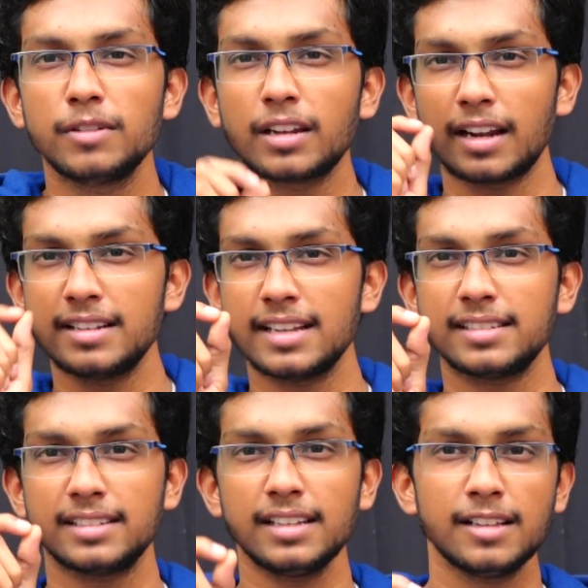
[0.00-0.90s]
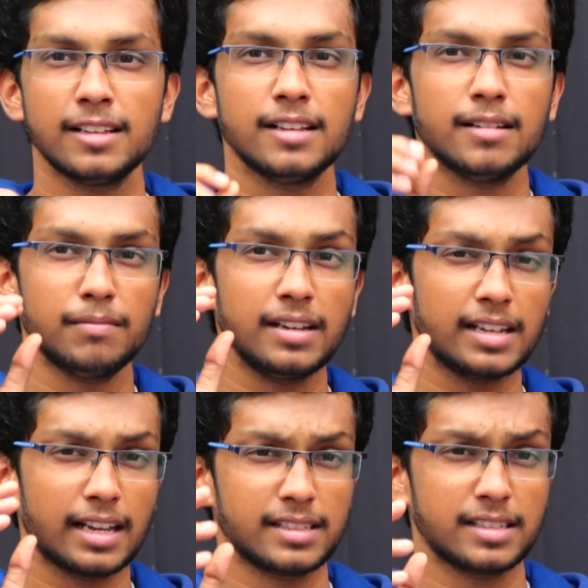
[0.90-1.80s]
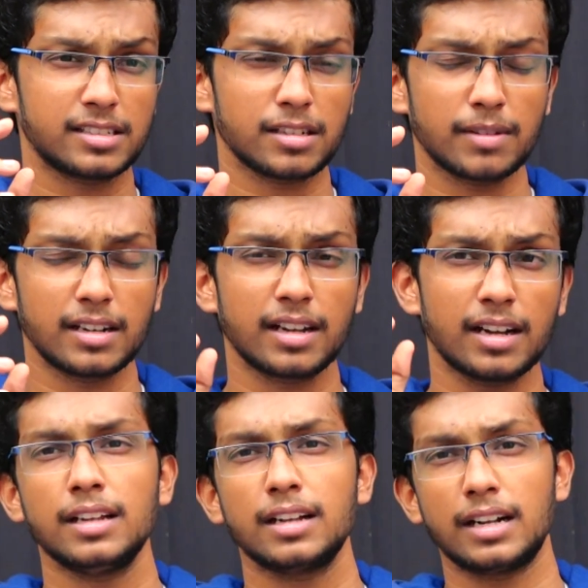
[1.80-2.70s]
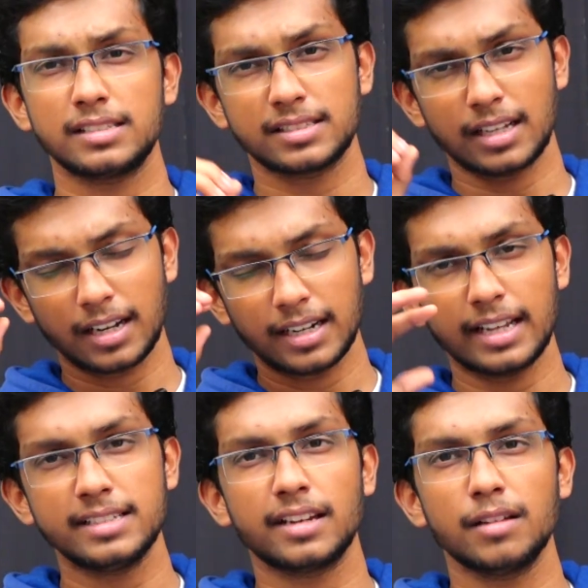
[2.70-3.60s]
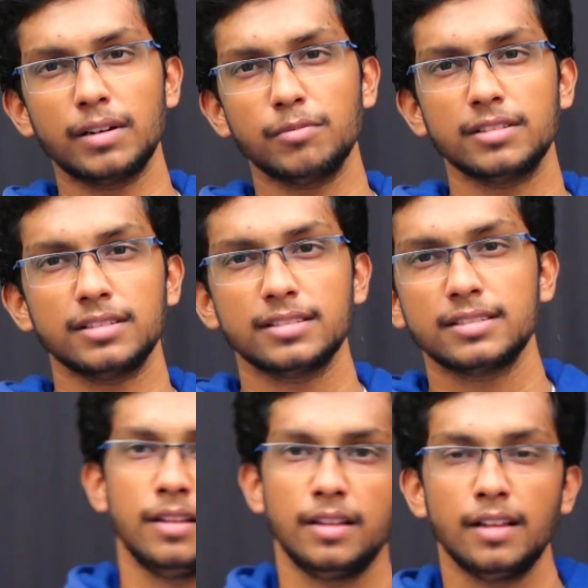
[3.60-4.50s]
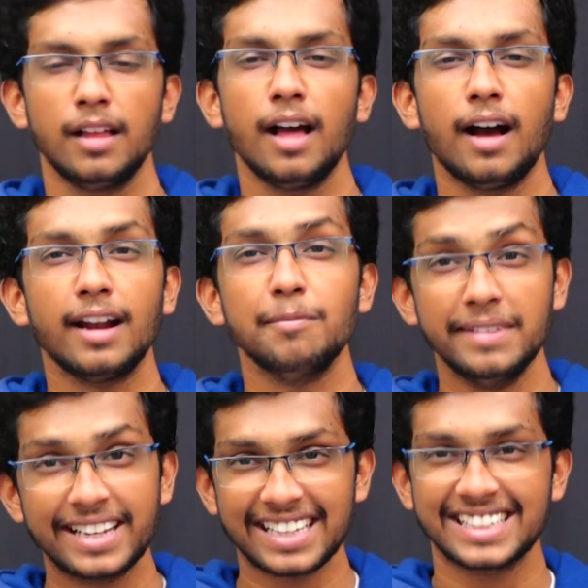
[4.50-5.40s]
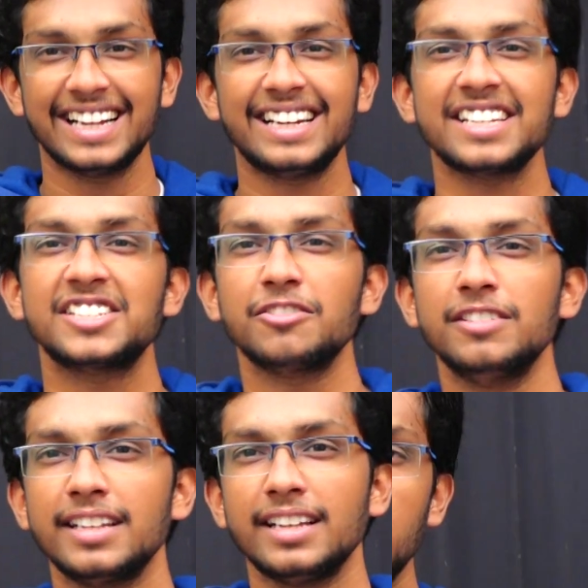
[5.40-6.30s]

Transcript: మీరు రన్ చేస్తే మీ సిస్టమ్ అన్నీ కానీ ఖచ్చితంగా డేంజర్లో పడిపోతుంది అండ్ మీకు అంతకు ఇంట్రెస్టింగ్ ఉంటే